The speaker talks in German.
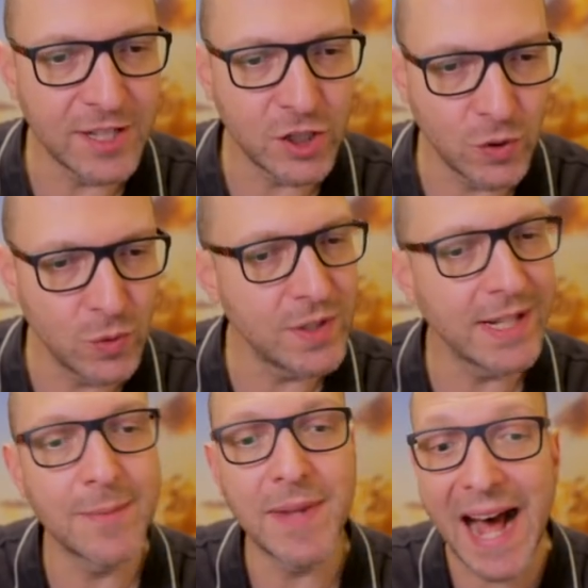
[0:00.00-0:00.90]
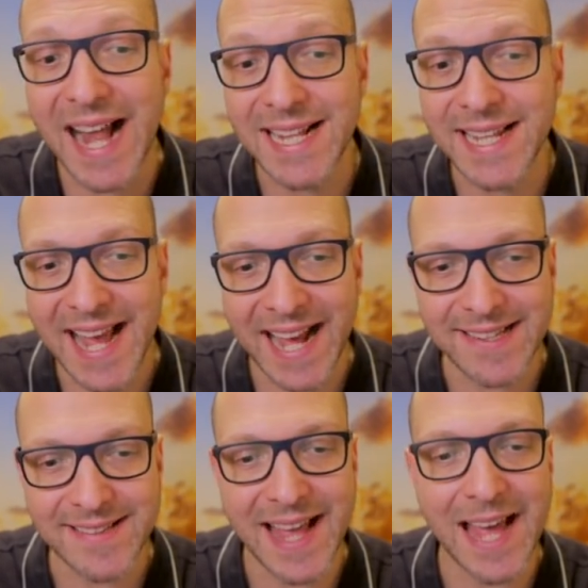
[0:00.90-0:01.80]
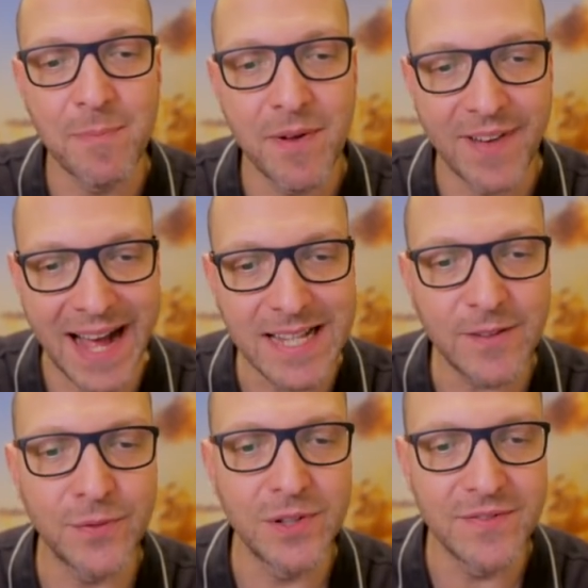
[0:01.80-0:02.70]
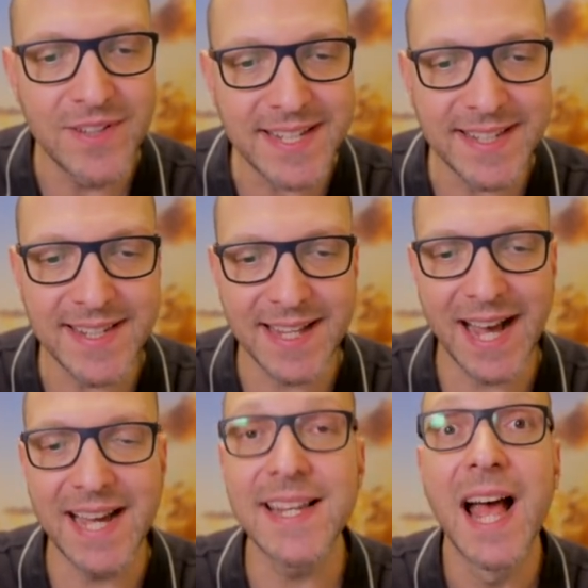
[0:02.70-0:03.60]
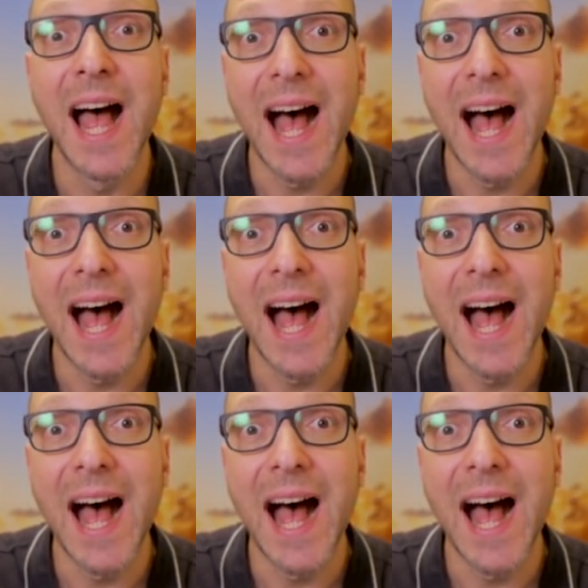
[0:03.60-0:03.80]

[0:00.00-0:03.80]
die Studie gibt allen Ärzten einen Beweis für die Wichtigkeit